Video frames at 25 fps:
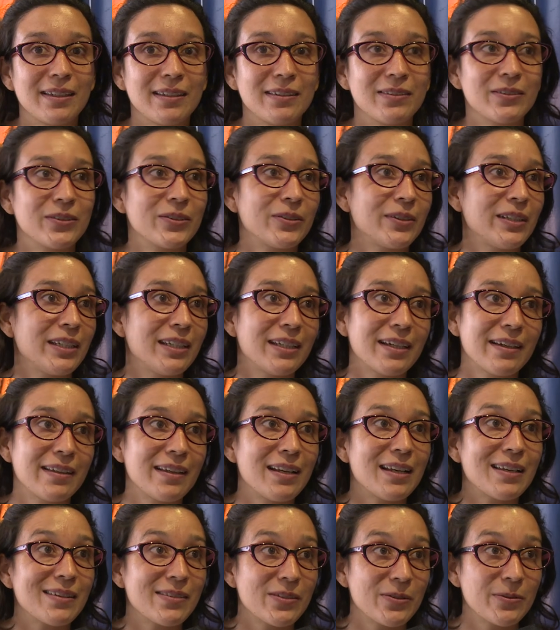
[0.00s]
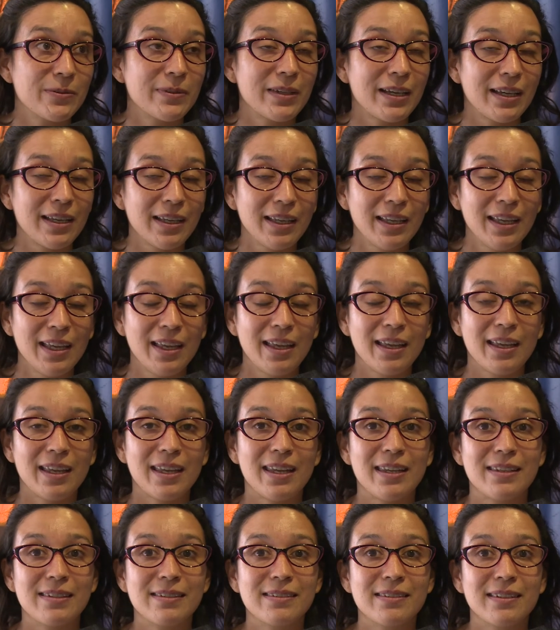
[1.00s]
histórica de la ciudad,
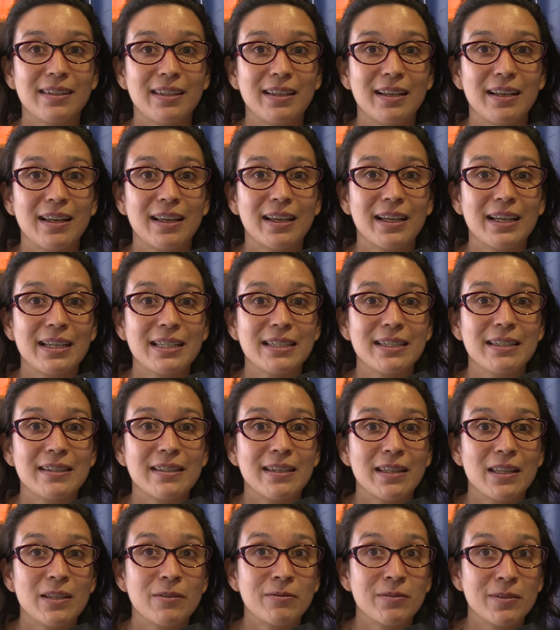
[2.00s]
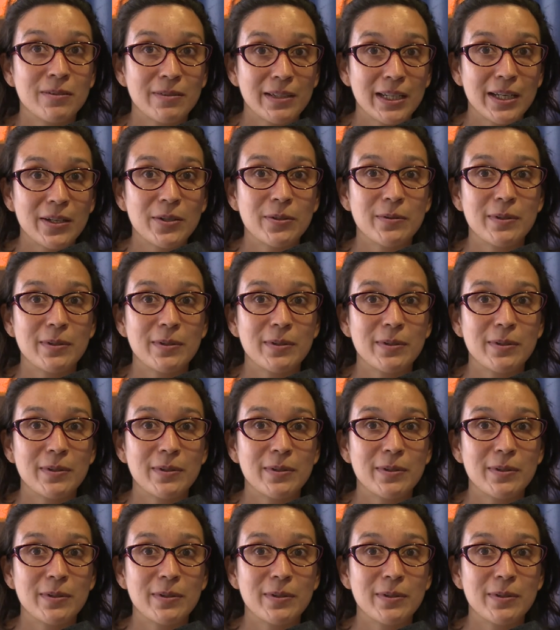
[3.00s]
es en la calle 3 de febrero